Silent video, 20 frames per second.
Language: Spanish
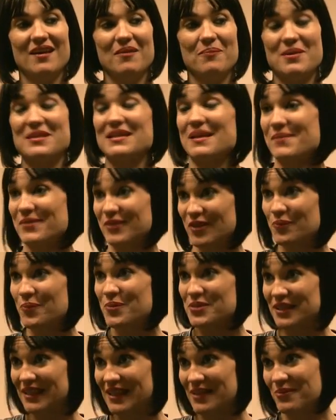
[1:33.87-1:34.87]
pensamientos
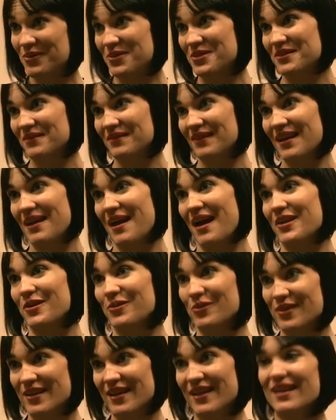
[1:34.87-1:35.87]
positivos que
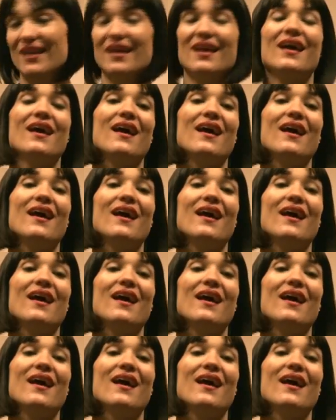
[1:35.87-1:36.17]
ayuden